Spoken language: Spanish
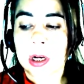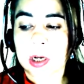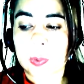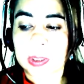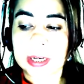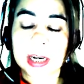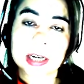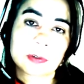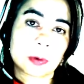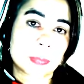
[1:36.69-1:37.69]
Recuerden que la
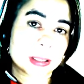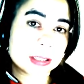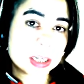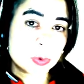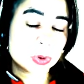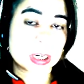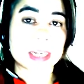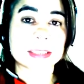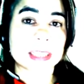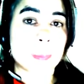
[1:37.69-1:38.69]
reforma
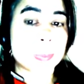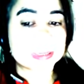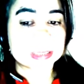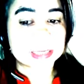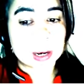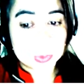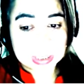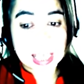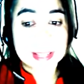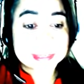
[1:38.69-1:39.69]
tributaria será presentada
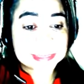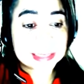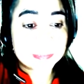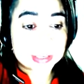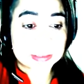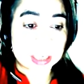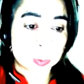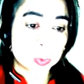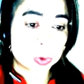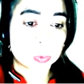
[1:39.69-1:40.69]
ahorita este 20 de
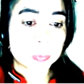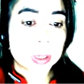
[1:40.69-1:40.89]
julio.